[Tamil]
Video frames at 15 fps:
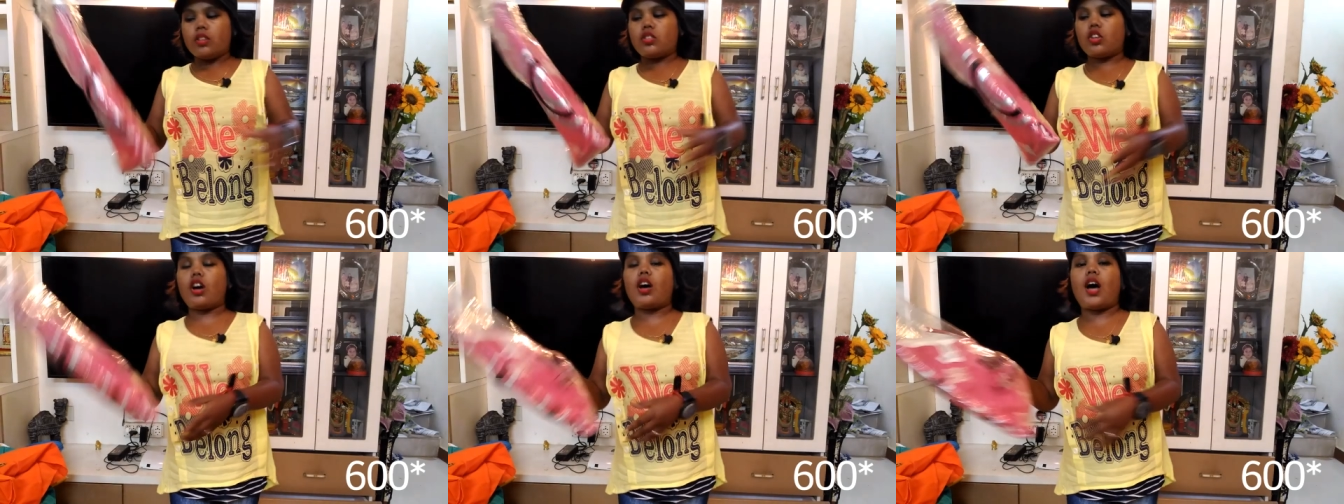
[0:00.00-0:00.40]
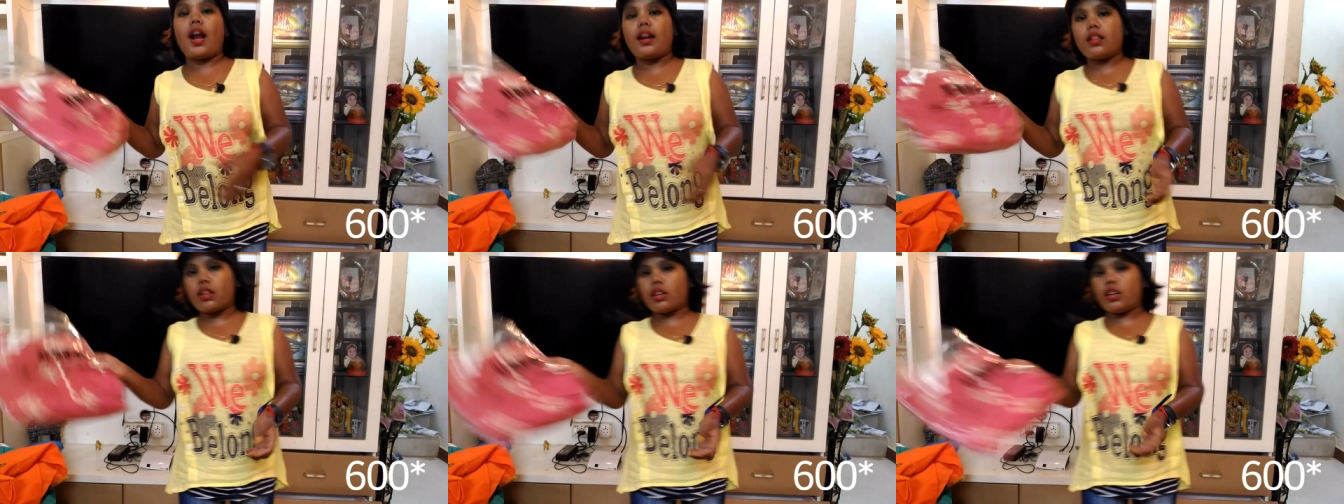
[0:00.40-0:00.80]
ஸோ
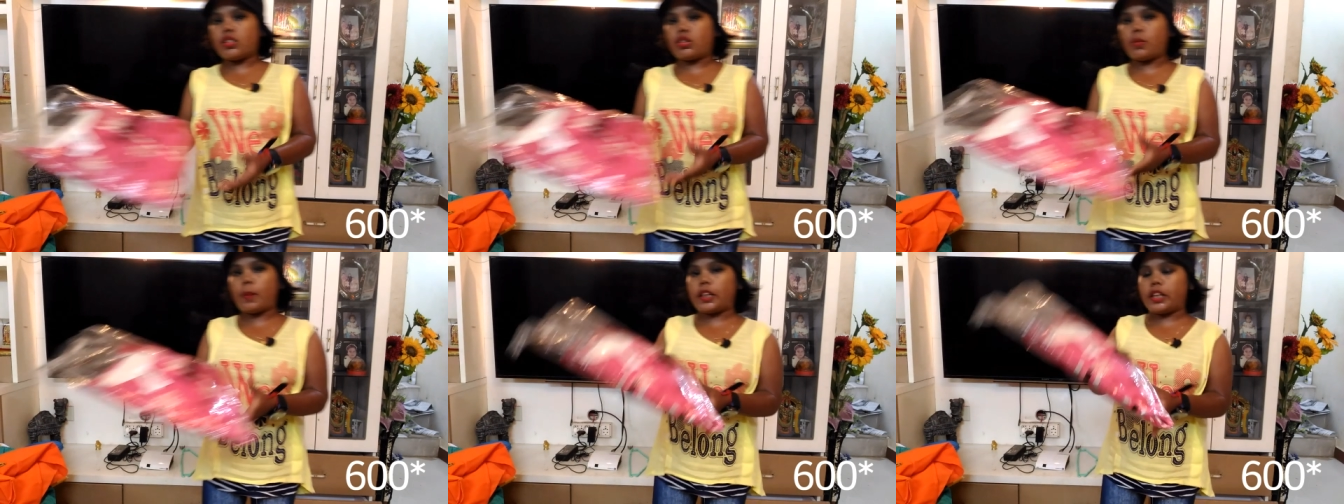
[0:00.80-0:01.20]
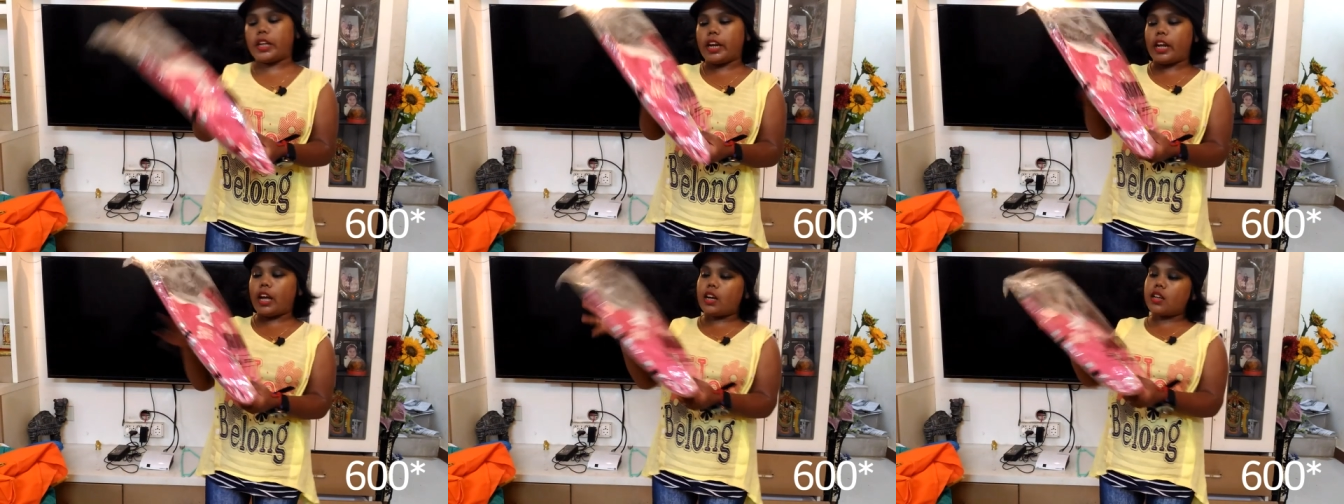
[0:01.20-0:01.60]
அடுத்த ட்ரெஸ்
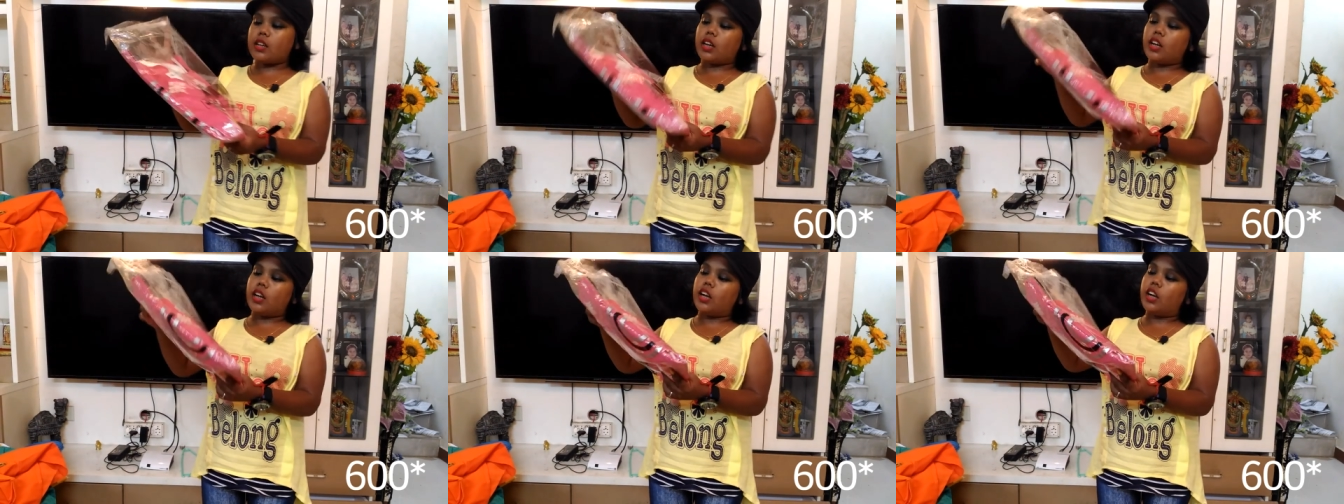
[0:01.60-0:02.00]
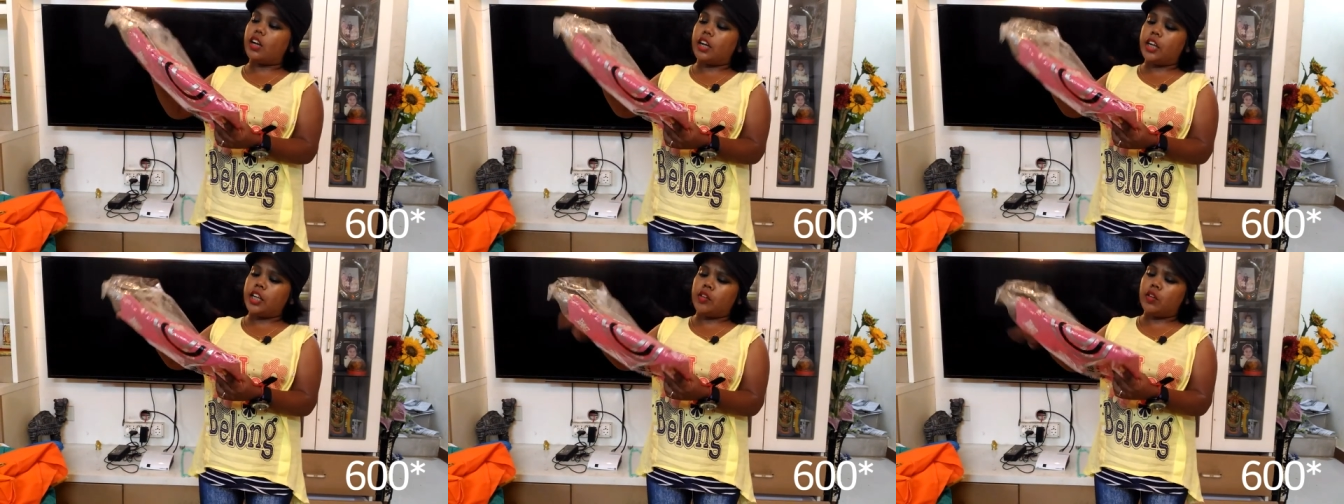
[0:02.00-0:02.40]
பார்த்திங்கன்னா
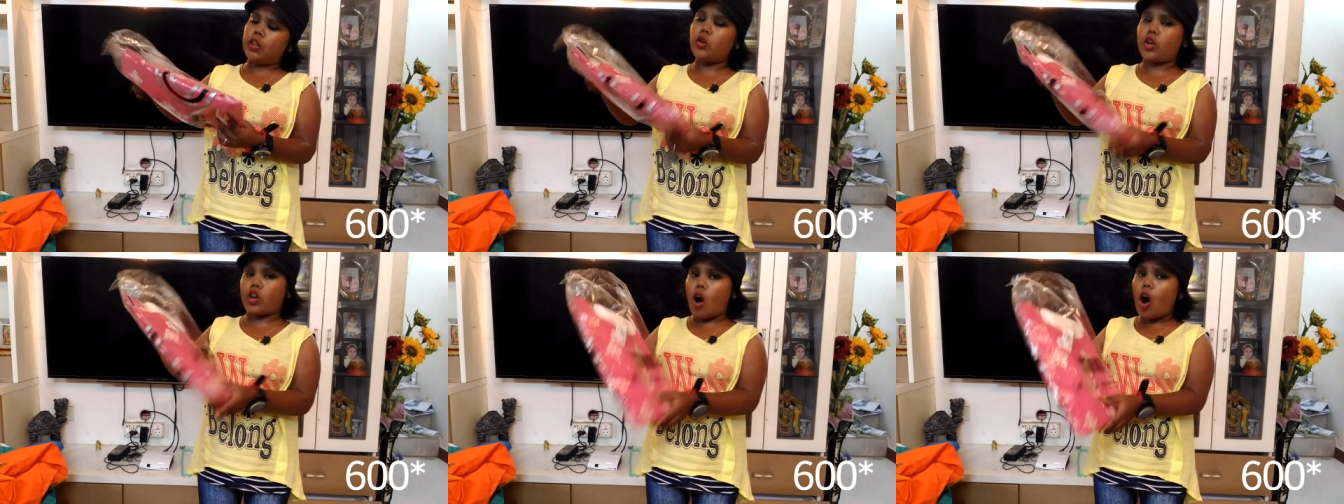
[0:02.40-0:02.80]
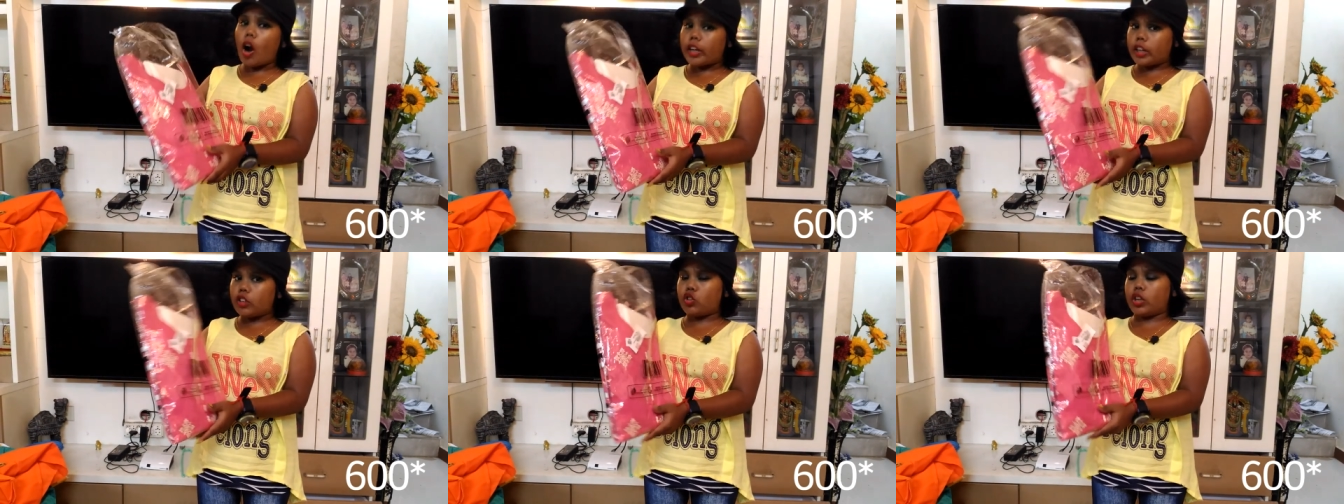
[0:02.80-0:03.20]
இது வந்து ஒரு
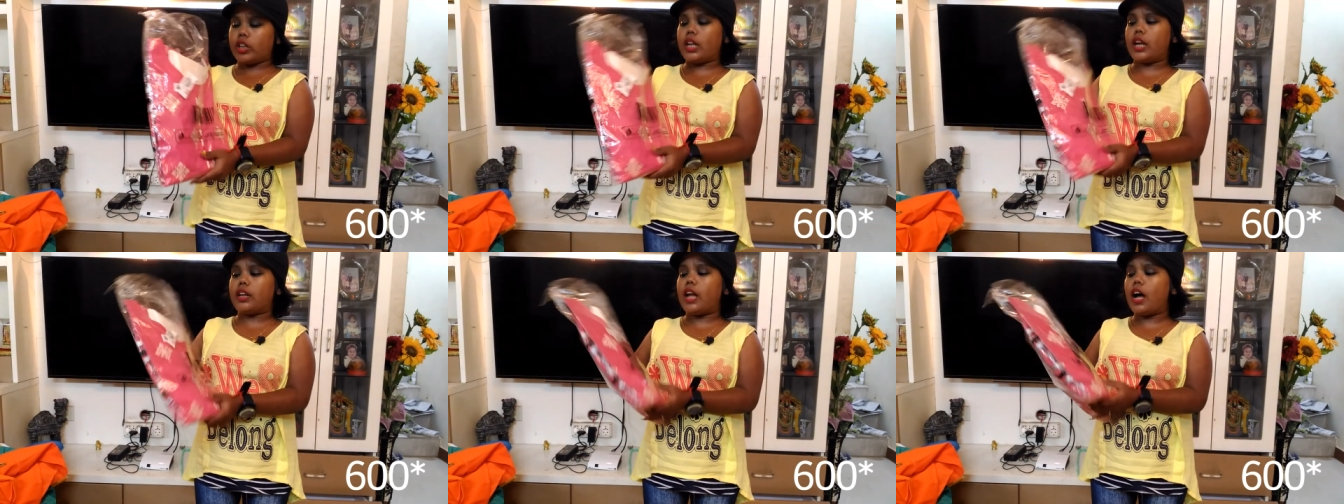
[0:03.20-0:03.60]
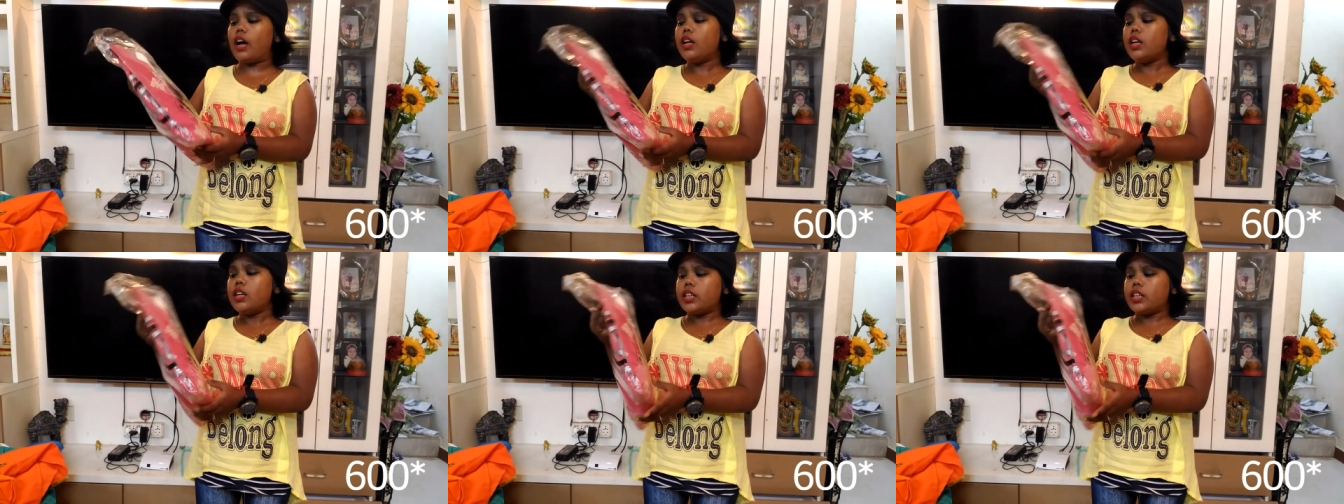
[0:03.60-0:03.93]
காட்டன் சுடிதார் தான்